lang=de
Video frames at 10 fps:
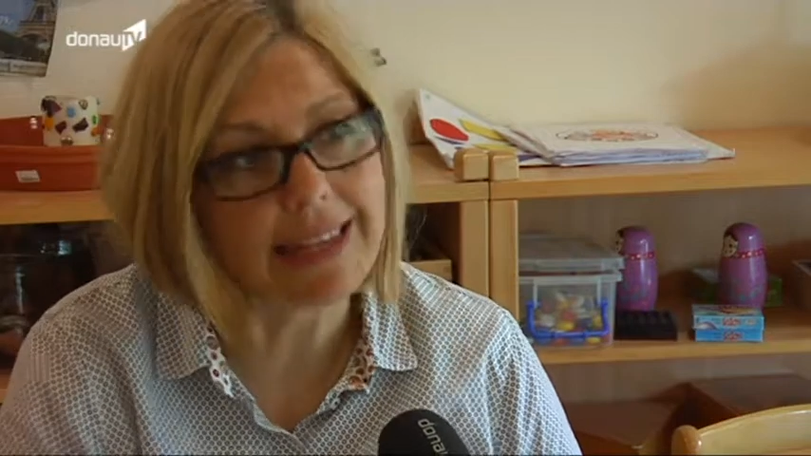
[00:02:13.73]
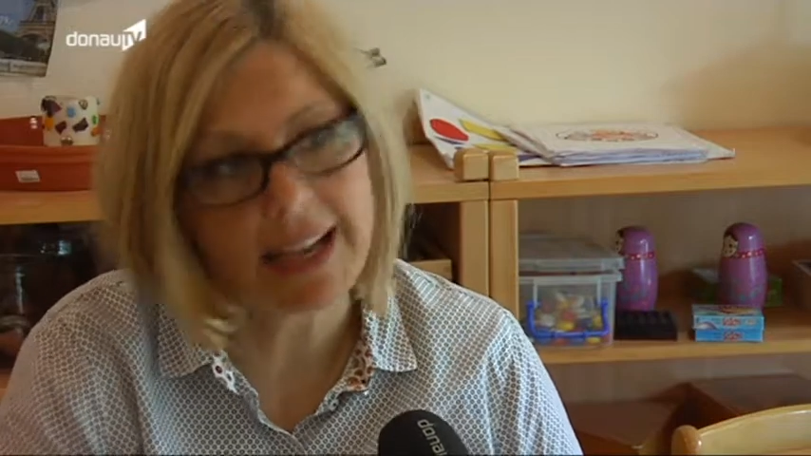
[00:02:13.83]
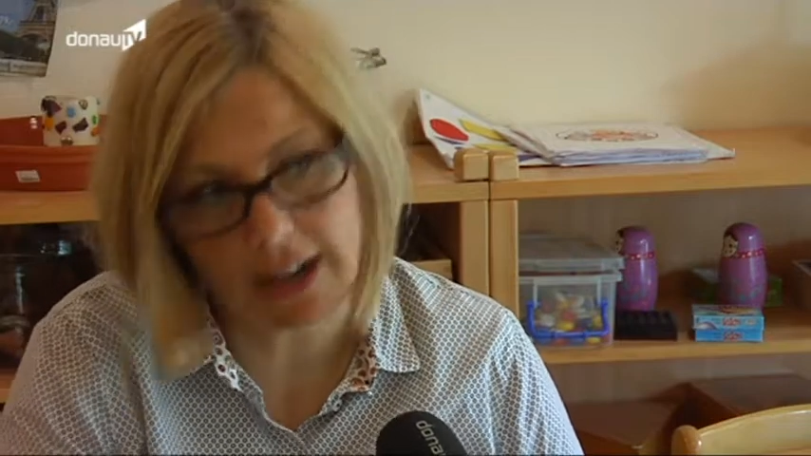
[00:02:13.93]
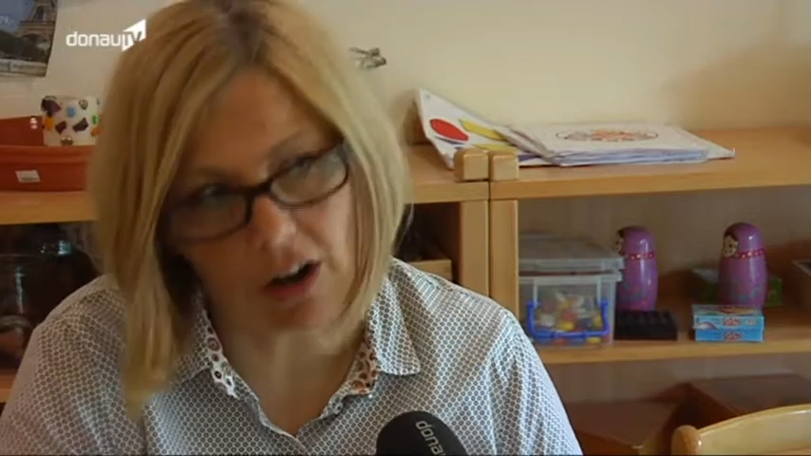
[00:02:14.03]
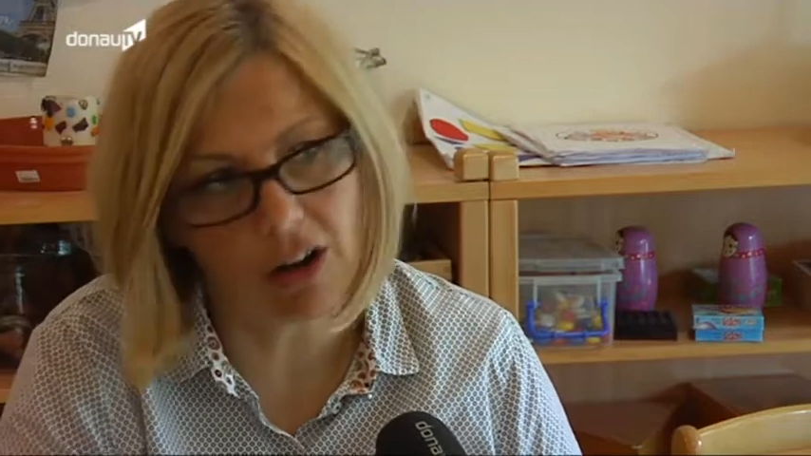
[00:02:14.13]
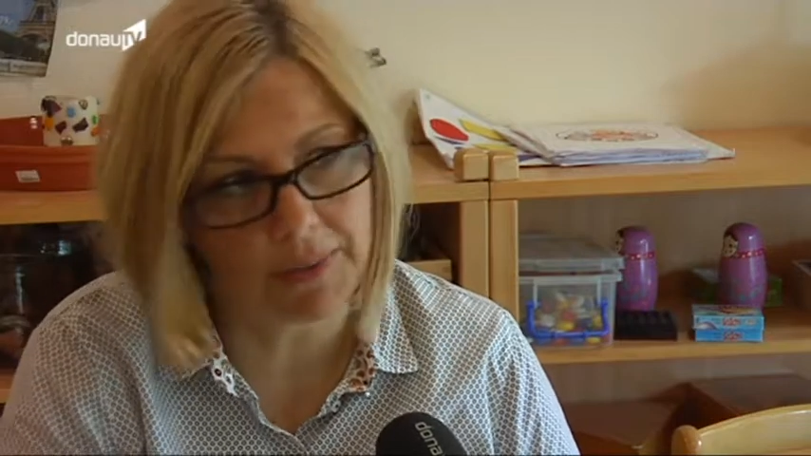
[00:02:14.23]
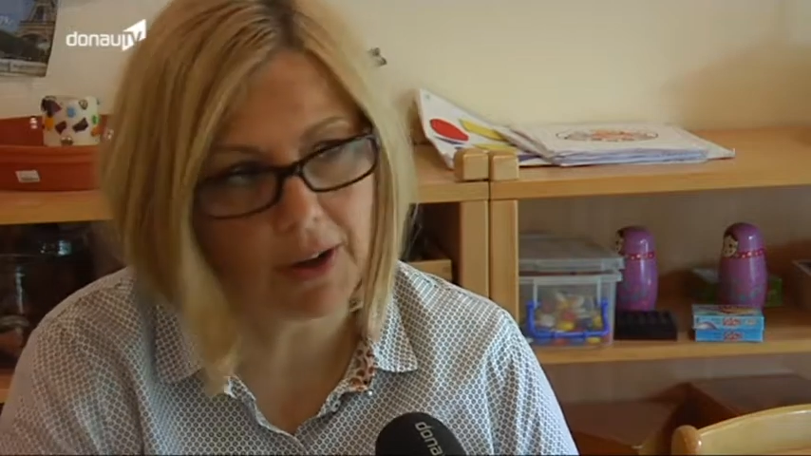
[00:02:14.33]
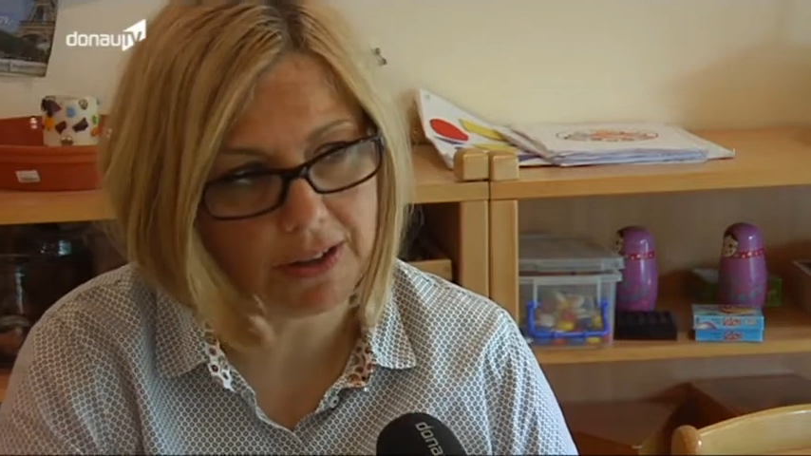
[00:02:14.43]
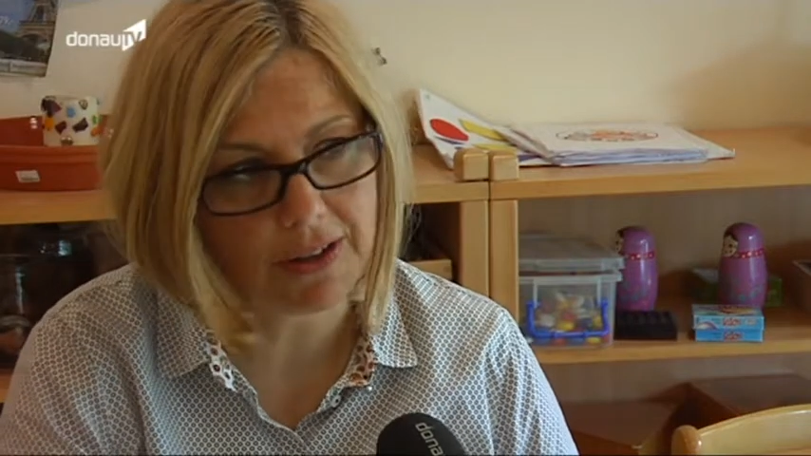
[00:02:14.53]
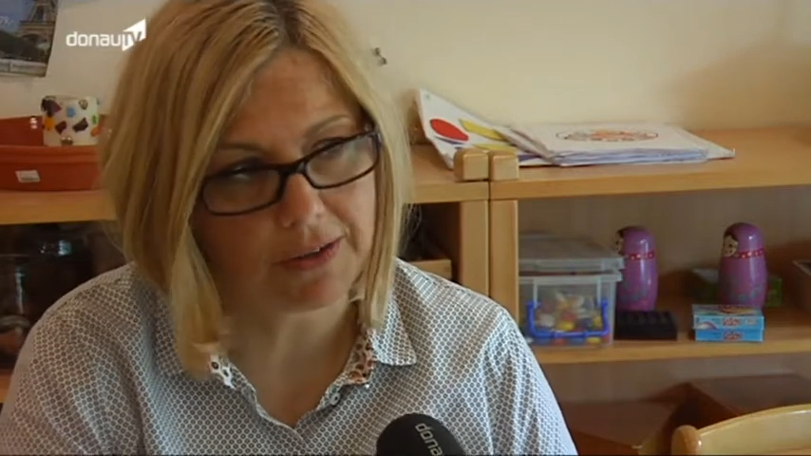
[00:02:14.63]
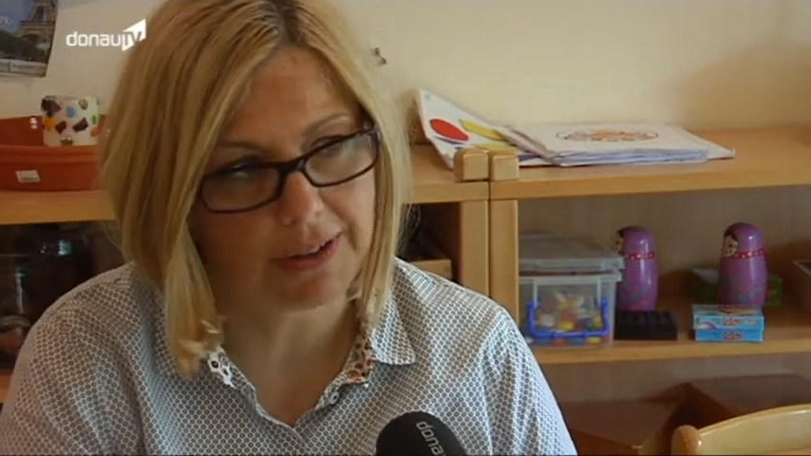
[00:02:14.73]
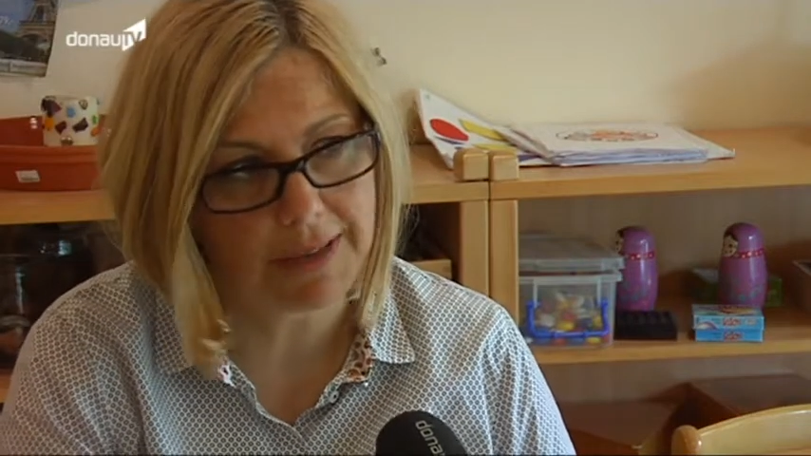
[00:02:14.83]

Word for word: Gratwanderung,